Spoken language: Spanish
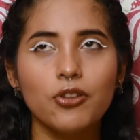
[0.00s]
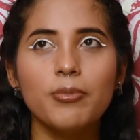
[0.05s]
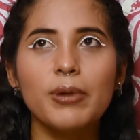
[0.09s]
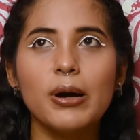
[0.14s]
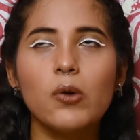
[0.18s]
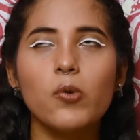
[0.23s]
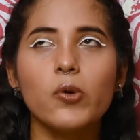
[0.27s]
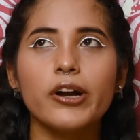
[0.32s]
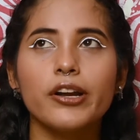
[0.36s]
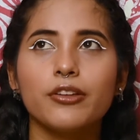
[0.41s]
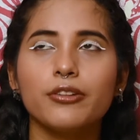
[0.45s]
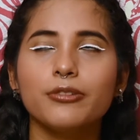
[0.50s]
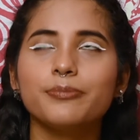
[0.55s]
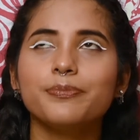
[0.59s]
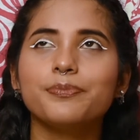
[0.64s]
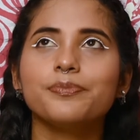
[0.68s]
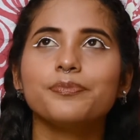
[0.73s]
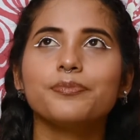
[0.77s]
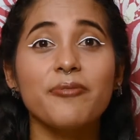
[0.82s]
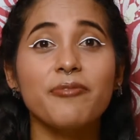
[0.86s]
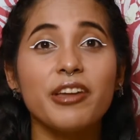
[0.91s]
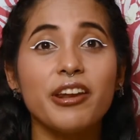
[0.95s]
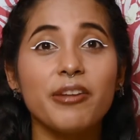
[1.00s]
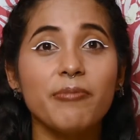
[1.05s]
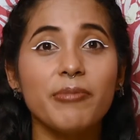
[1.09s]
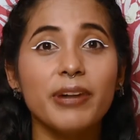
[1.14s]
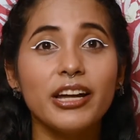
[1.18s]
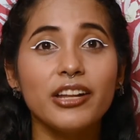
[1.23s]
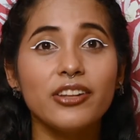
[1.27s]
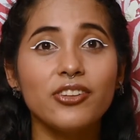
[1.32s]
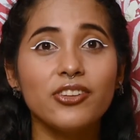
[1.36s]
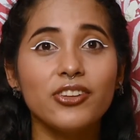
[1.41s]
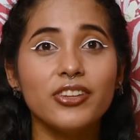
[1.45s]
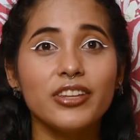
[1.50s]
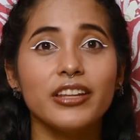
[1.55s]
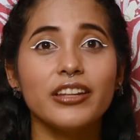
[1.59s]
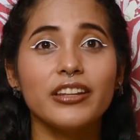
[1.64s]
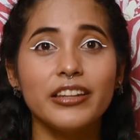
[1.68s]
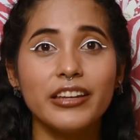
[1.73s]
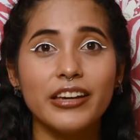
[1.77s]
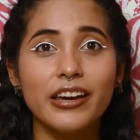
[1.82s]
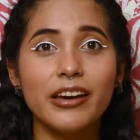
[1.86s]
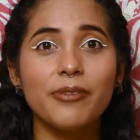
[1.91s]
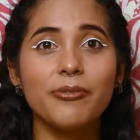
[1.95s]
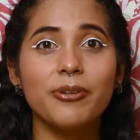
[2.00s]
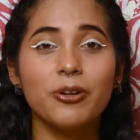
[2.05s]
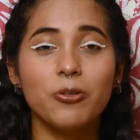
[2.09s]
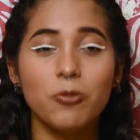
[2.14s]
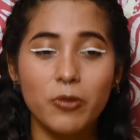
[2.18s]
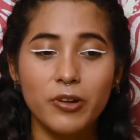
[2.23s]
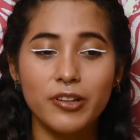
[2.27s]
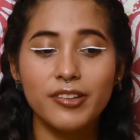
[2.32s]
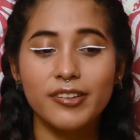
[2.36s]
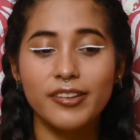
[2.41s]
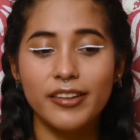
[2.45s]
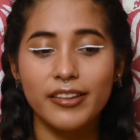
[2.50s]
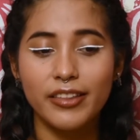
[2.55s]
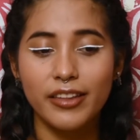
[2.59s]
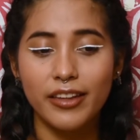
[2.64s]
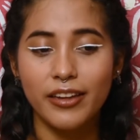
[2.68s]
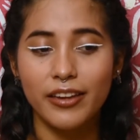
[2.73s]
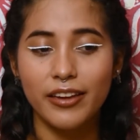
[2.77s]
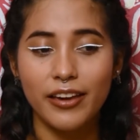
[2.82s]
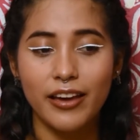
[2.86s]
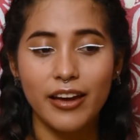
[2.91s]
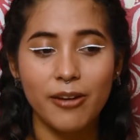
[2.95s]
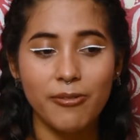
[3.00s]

no me acuerdo. Mi hermano tenía vergüenza de